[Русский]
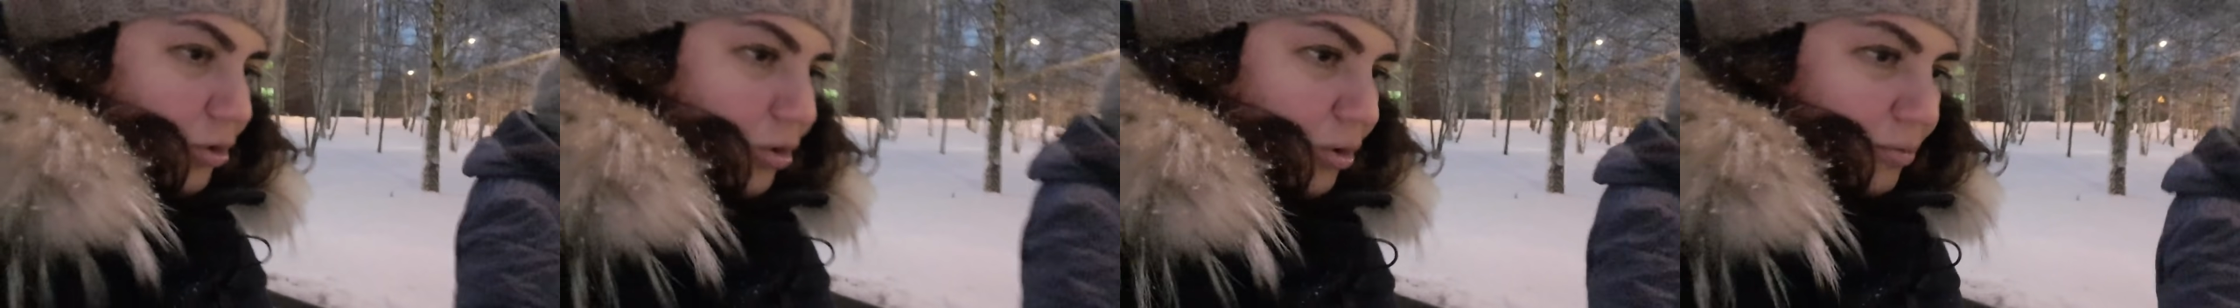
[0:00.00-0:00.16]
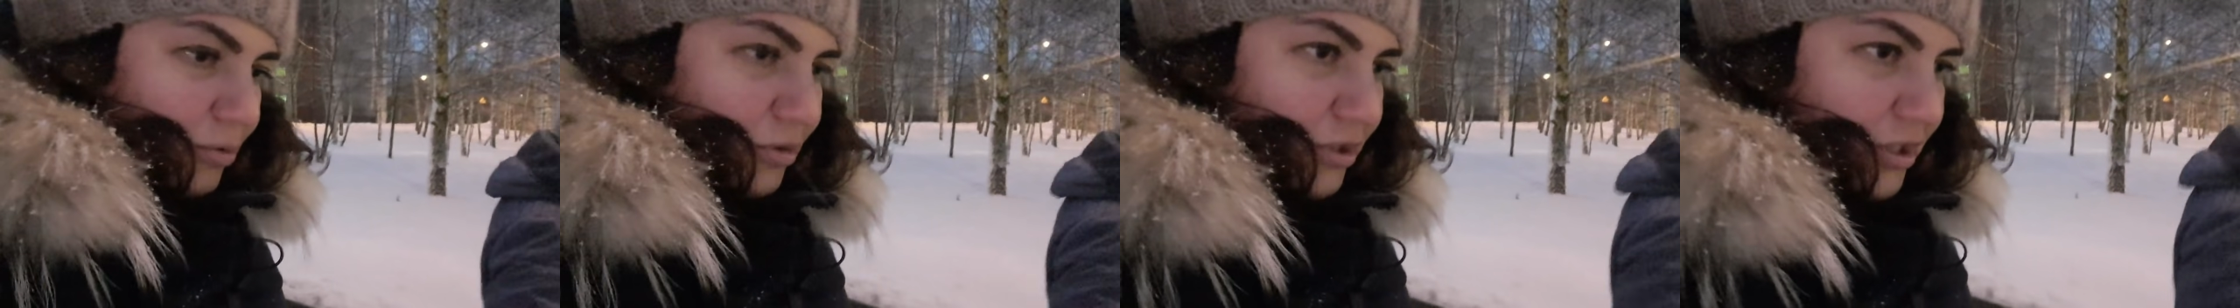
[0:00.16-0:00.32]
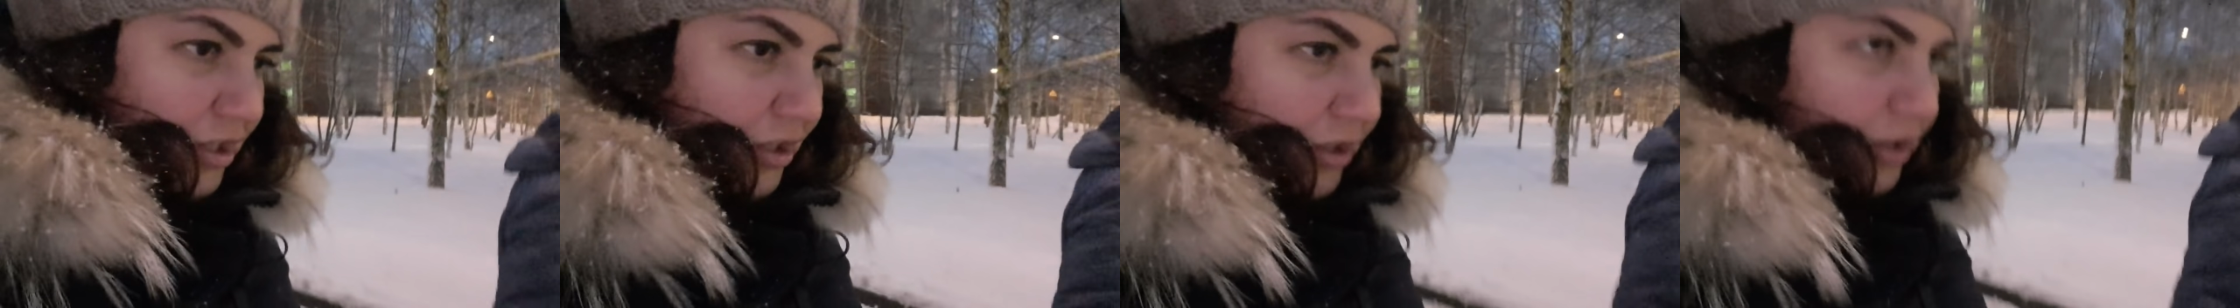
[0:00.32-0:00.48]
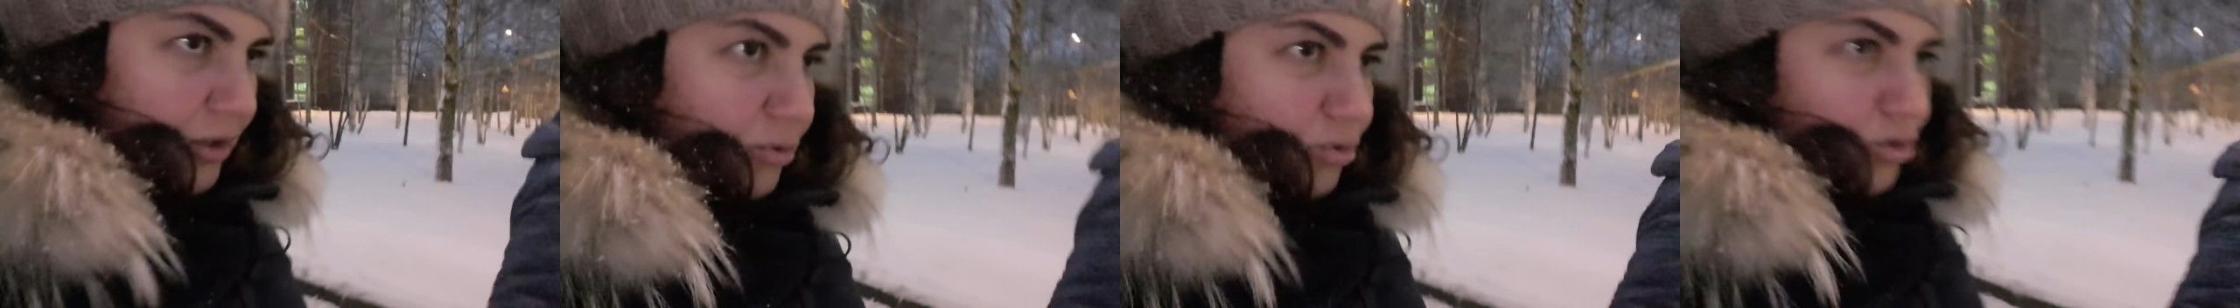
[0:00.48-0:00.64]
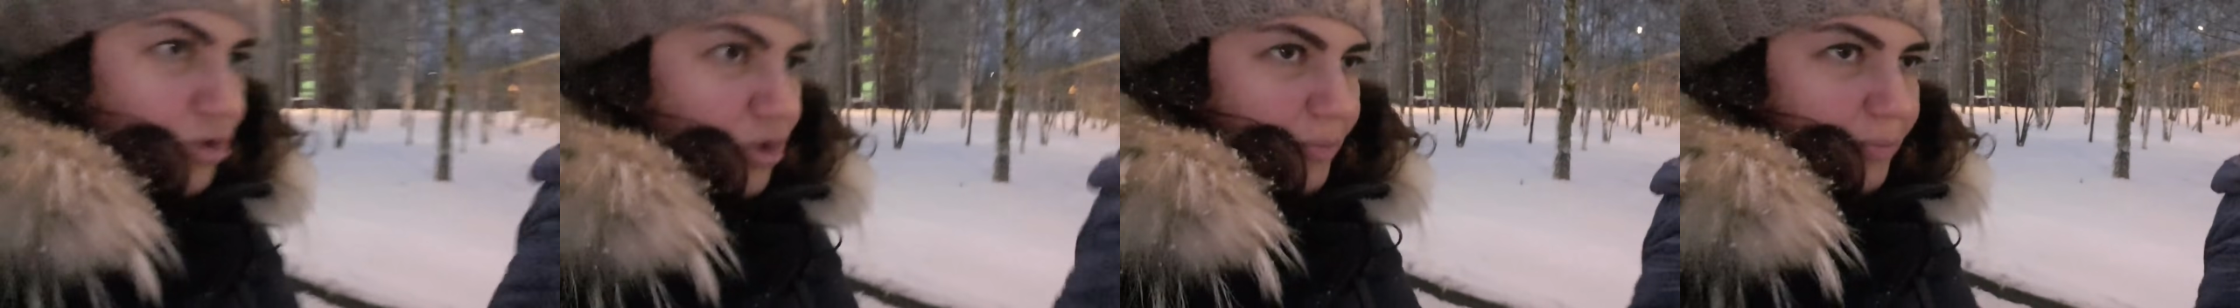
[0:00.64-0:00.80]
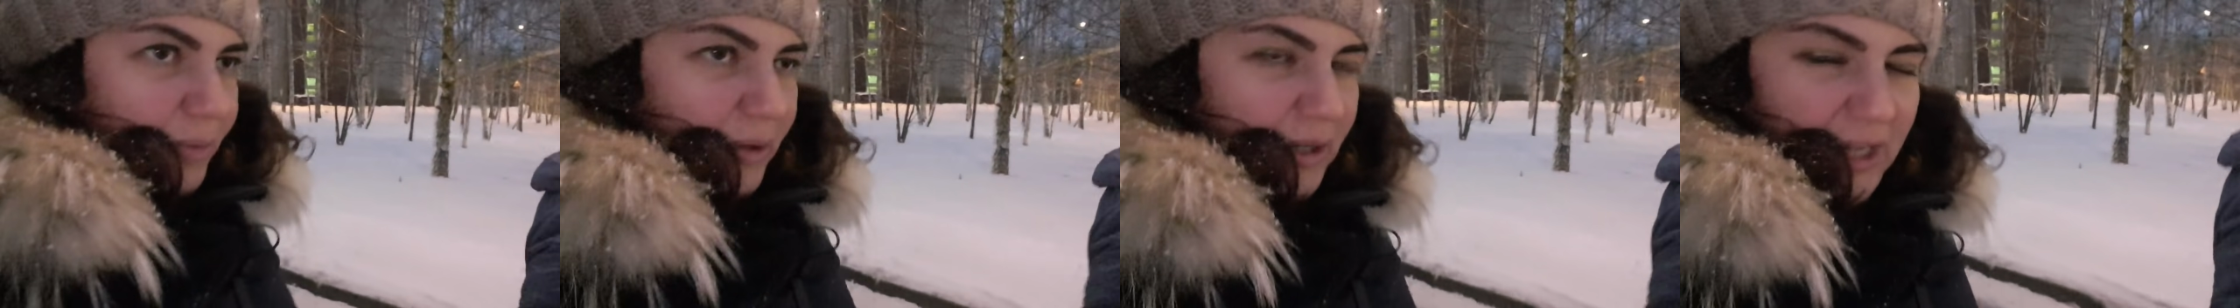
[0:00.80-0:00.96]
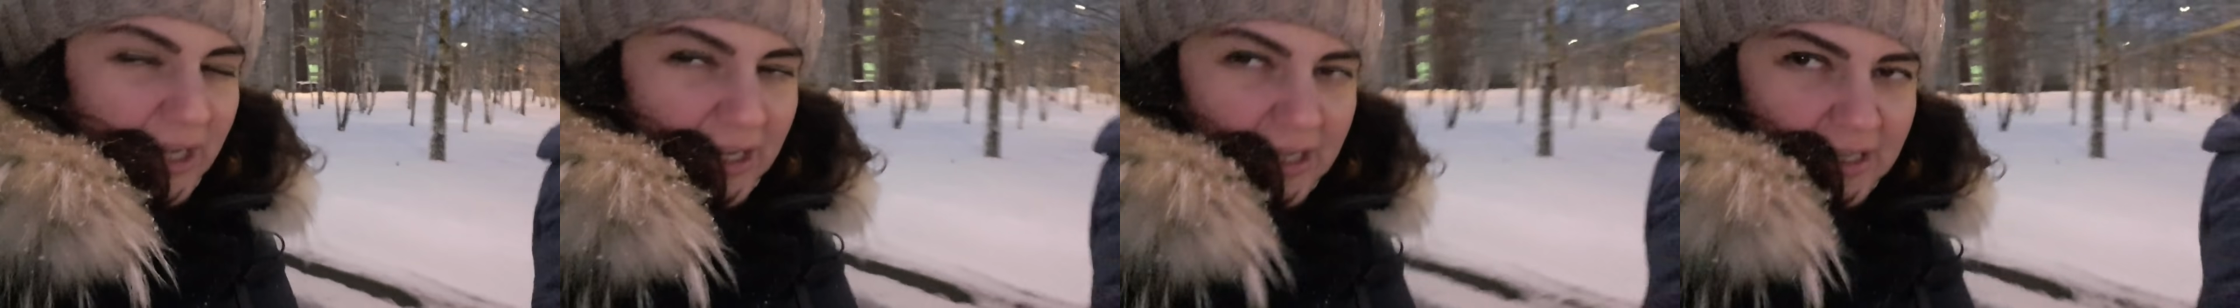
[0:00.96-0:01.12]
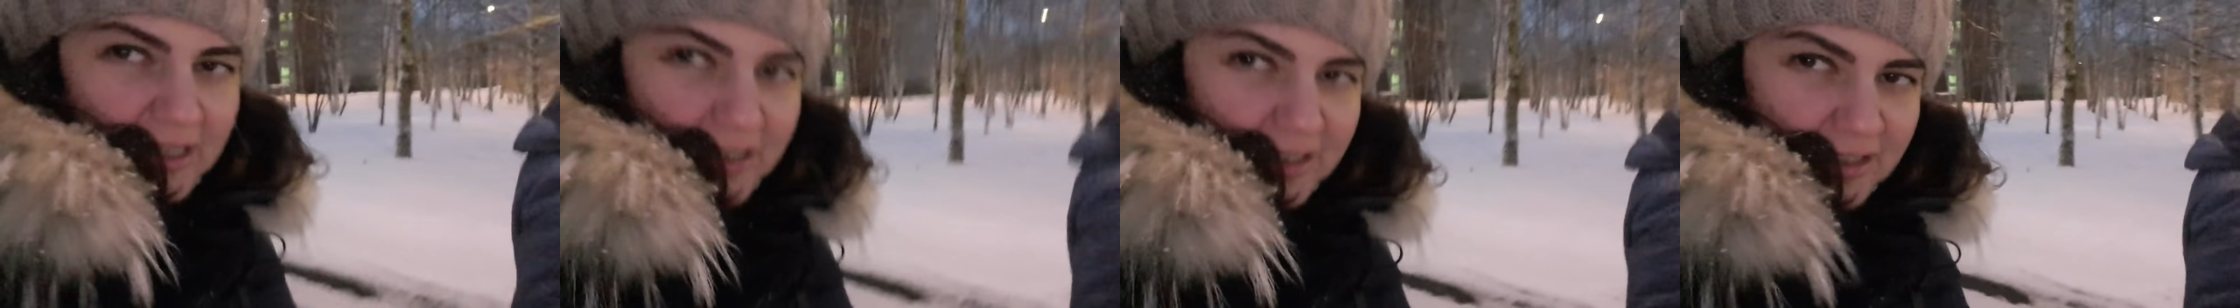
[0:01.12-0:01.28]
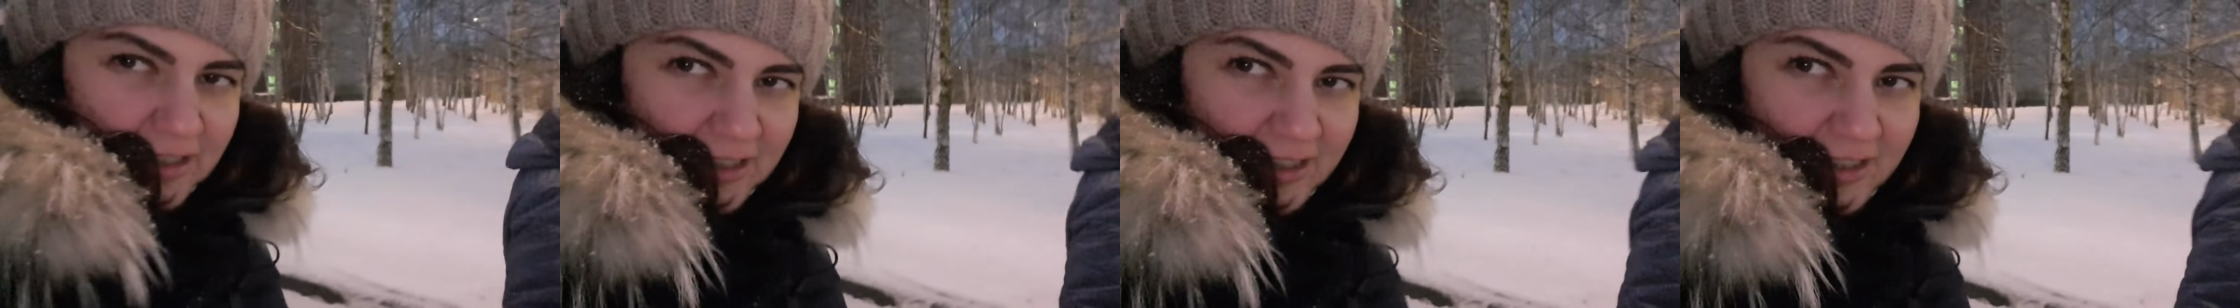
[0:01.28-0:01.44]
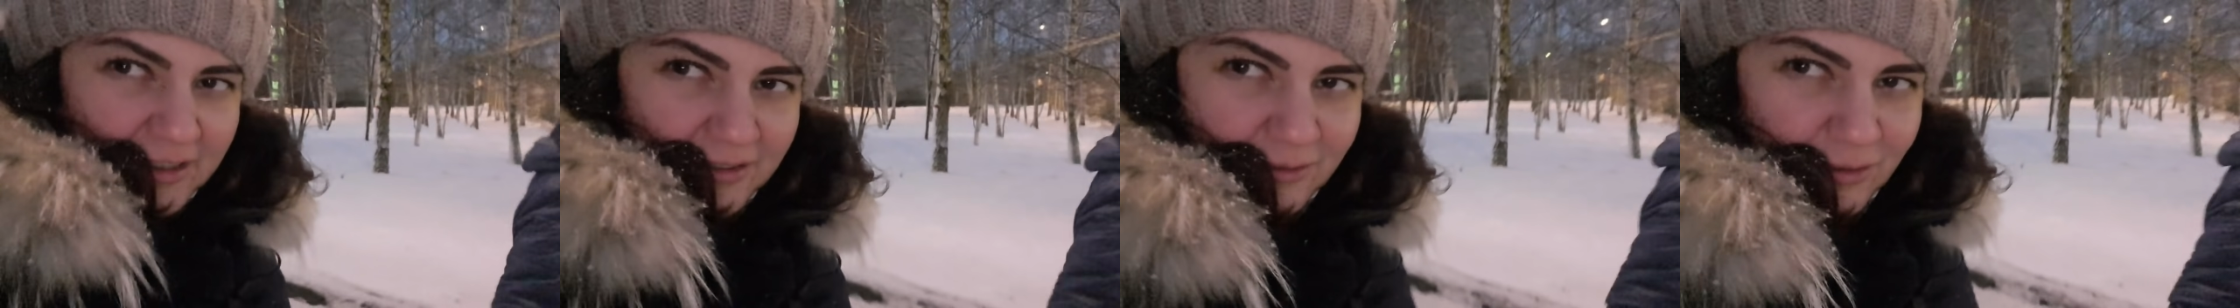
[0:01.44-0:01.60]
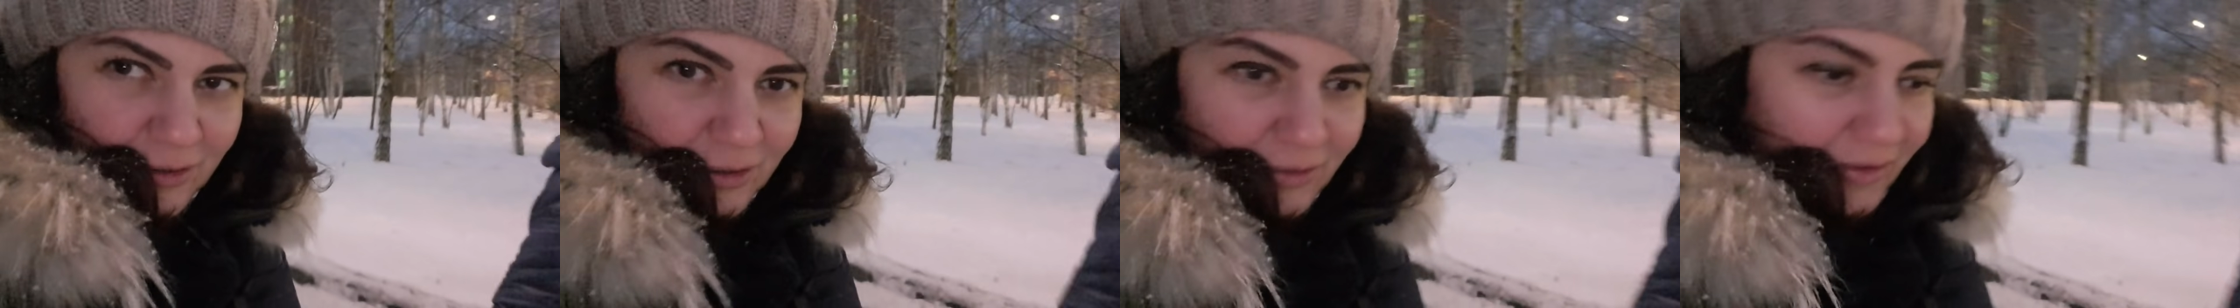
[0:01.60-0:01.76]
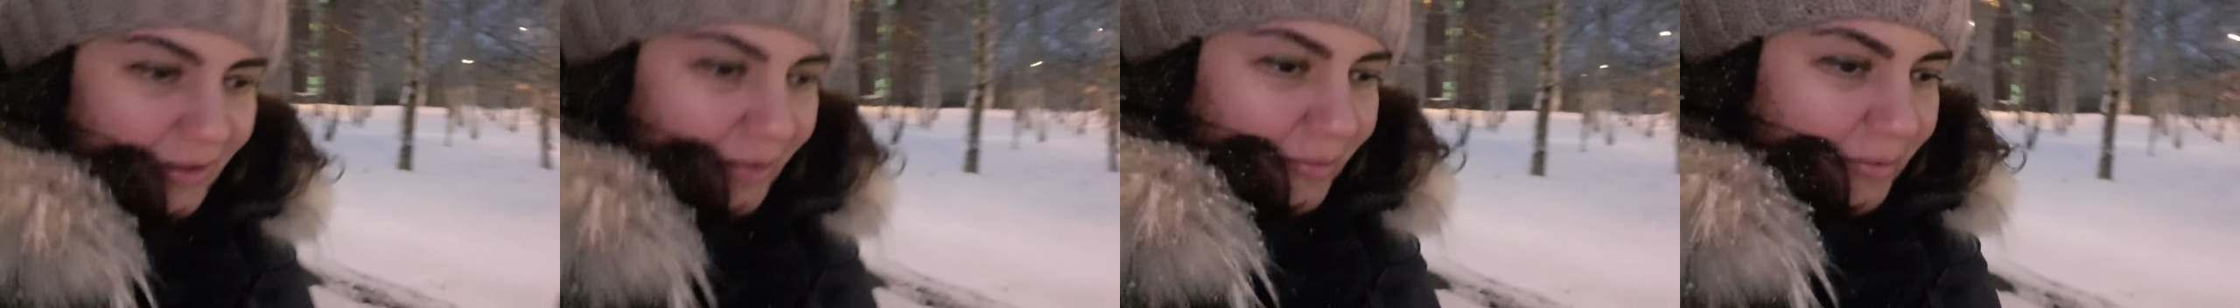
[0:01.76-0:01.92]
днем шли лужи по колено.
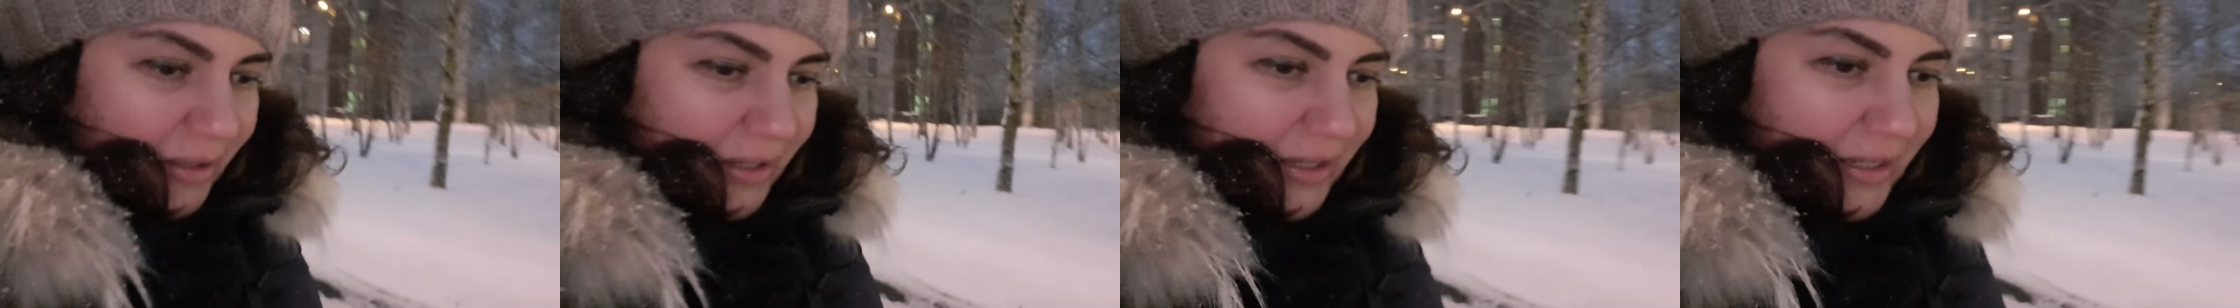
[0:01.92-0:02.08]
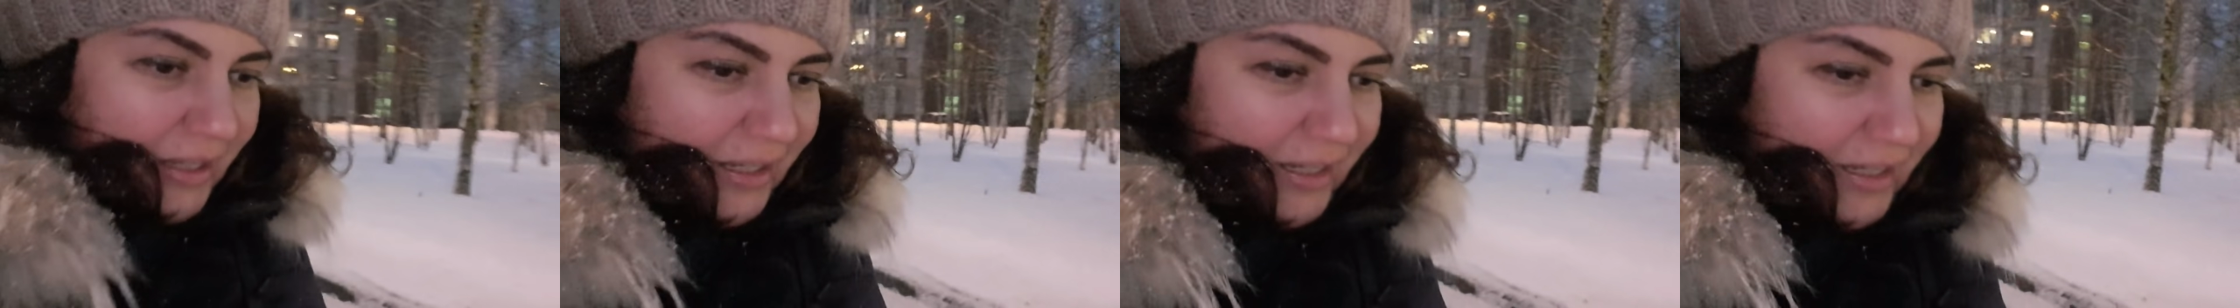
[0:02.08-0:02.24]
Вот ну, вам.